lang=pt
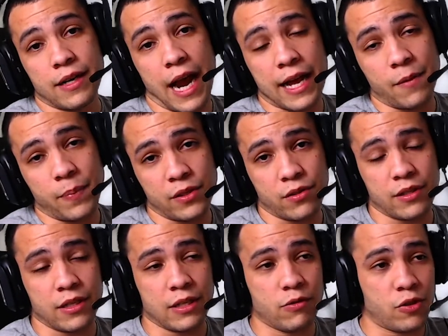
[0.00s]
cada
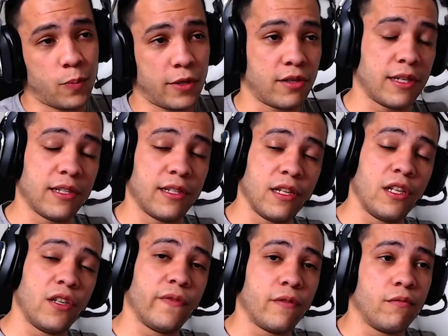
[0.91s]
personagem, os personagens
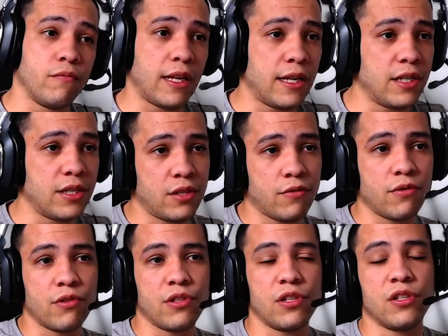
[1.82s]
eles vão desde
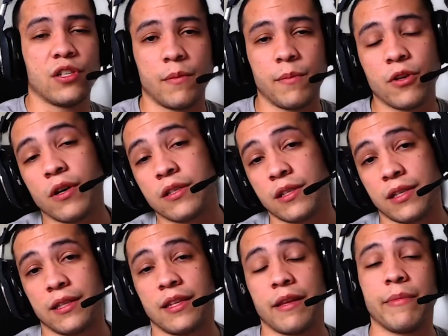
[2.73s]
origens
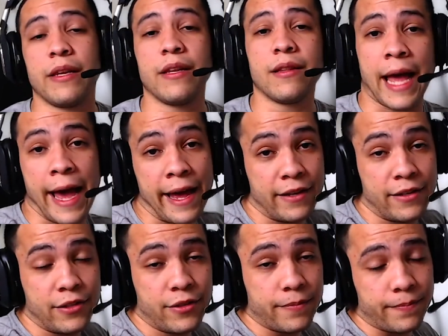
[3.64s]
criminosas até
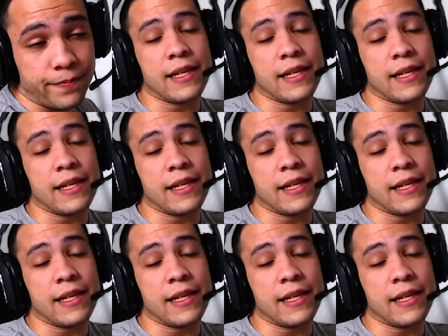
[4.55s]
militares.